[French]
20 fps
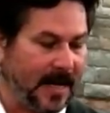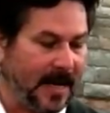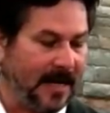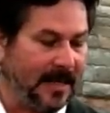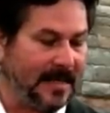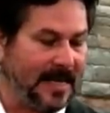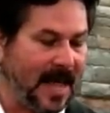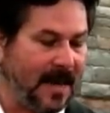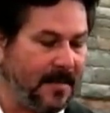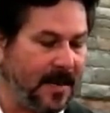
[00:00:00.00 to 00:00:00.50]

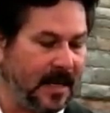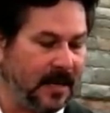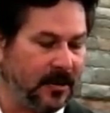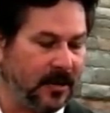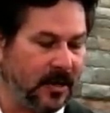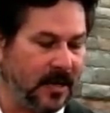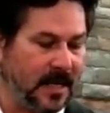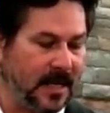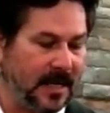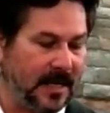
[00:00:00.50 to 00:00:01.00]
En
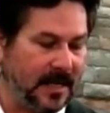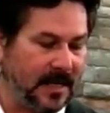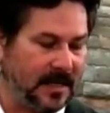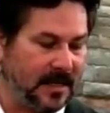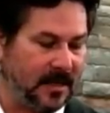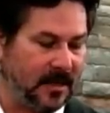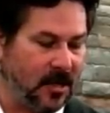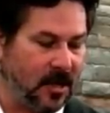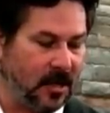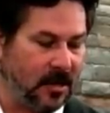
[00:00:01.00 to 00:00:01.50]
abandonnant
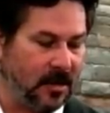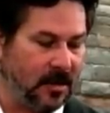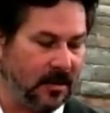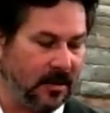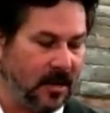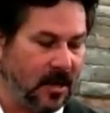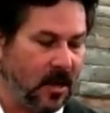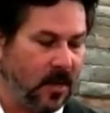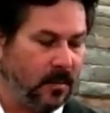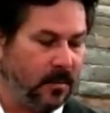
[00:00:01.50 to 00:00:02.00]
les idoles
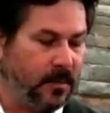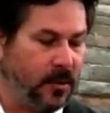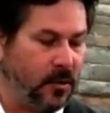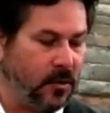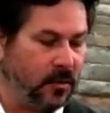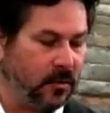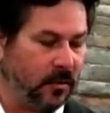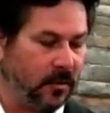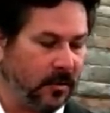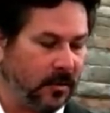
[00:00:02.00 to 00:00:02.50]

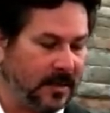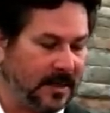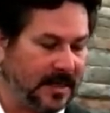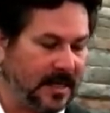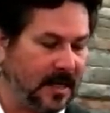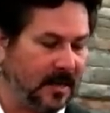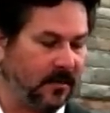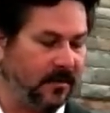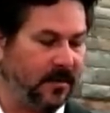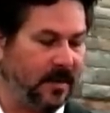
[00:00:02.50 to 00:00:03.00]
pour
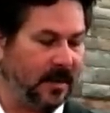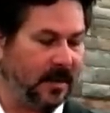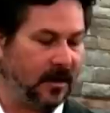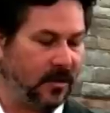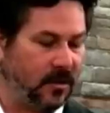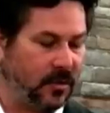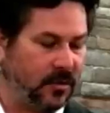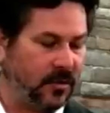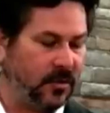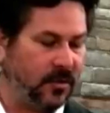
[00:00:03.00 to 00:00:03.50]
servir
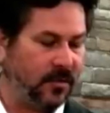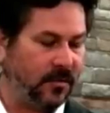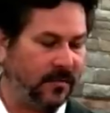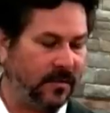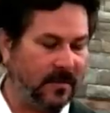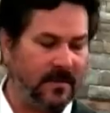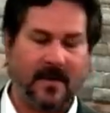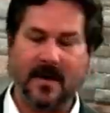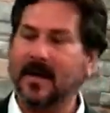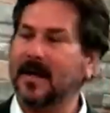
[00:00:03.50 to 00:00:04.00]
le Dieu
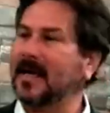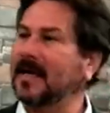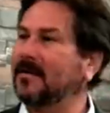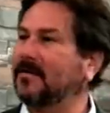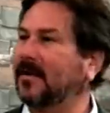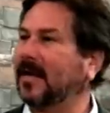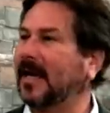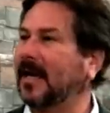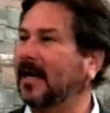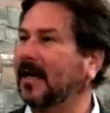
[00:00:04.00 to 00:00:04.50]
vivant et
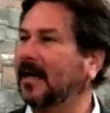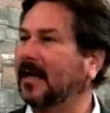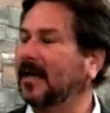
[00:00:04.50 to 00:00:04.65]
vrai.